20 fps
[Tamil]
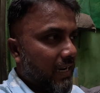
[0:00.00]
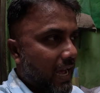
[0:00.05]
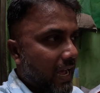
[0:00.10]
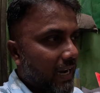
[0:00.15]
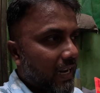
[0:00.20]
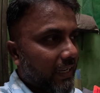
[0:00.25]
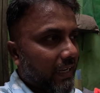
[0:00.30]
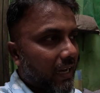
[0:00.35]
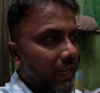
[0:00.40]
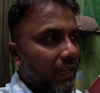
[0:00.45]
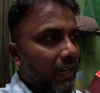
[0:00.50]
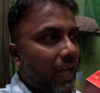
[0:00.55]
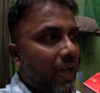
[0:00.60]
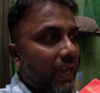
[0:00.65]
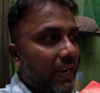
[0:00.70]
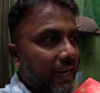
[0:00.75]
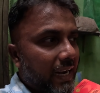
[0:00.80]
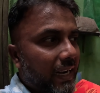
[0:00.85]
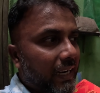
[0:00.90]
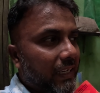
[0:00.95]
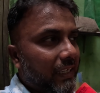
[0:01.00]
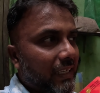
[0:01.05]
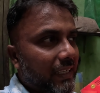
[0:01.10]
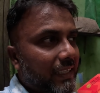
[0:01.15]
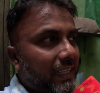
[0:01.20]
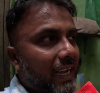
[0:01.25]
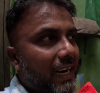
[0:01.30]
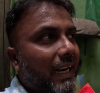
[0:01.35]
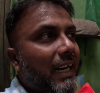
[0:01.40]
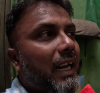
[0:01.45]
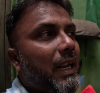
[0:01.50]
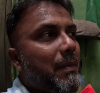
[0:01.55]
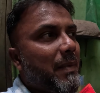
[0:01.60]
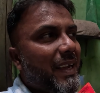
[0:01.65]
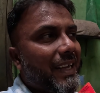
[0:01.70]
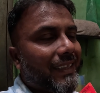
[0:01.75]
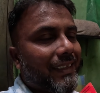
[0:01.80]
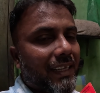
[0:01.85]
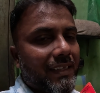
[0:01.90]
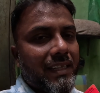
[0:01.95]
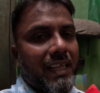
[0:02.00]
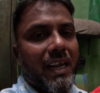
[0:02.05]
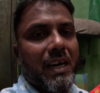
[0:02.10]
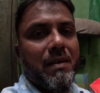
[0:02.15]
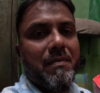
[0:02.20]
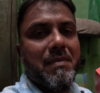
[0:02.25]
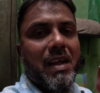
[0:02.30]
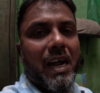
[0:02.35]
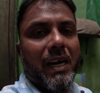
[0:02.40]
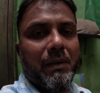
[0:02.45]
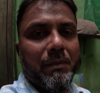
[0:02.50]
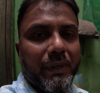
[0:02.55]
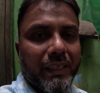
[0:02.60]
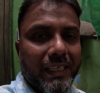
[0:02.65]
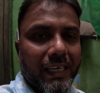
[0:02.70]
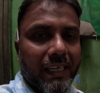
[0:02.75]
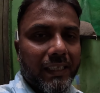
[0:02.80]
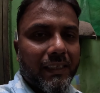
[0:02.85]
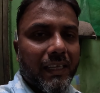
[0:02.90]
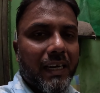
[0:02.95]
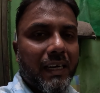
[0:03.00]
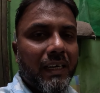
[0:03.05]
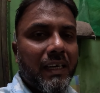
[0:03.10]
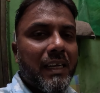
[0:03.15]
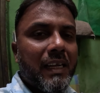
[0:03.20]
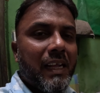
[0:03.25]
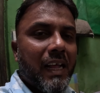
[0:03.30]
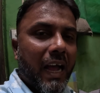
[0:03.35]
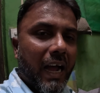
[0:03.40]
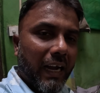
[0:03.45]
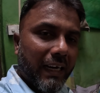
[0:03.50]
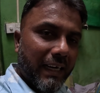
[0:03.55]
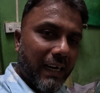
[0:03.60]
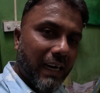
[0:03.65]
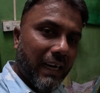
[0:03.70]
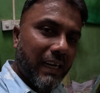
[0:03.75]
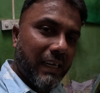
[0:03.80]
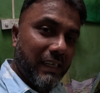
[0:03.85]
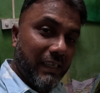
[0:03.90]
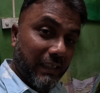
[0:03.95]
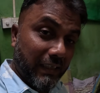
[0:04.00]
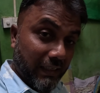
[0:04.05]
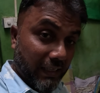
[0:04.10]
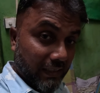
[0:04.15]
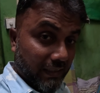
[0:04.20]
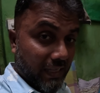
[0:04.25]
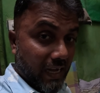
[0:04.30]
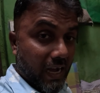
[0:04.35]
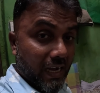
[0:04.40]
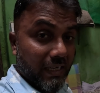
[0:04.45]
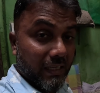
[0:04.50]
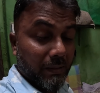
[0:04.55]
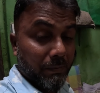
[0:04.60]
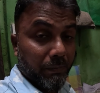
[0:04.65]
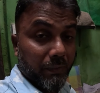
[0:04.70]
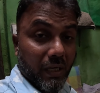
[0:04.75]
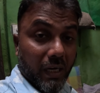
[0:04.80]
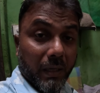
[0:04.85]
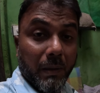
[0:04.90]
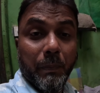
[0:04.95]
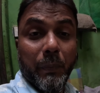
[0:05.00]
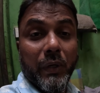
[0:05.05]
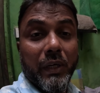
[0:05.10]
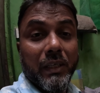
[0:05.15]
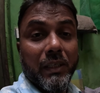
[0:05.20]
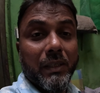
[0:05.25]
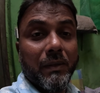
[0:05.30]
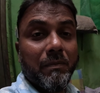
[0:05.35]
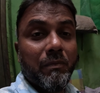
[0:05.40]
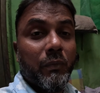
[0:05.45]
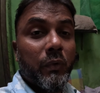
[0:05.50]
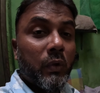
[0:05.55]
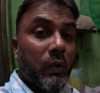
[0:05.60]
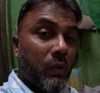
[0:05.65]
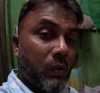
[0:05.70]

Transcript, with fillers: நாளைக்கு அல்லாஹ் எனக்கு இதே நிலைமையை தந்தாலும் நானும் இதே தான் அதனால் இந்த தாய்க்கும் தகப்பனுக்கும்